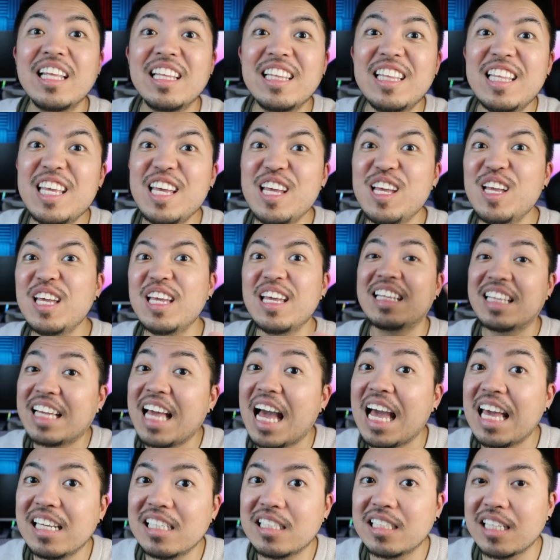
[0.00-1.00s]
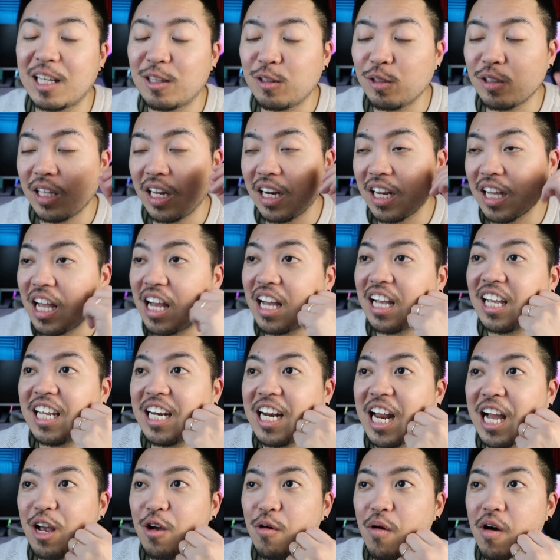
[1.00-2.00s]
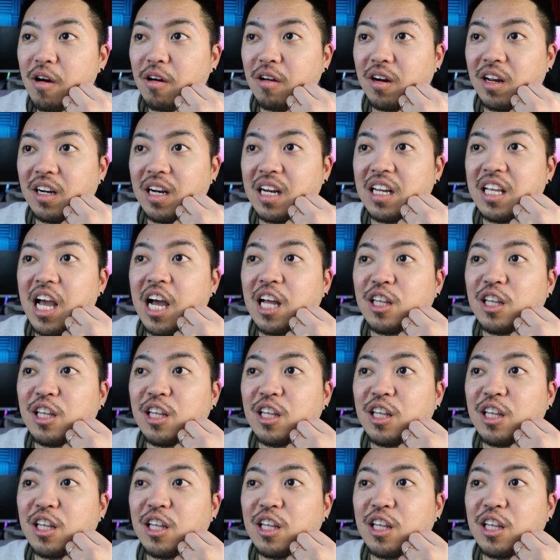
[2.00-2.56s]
hindi, guys, ito talaga ginagawa ko rin.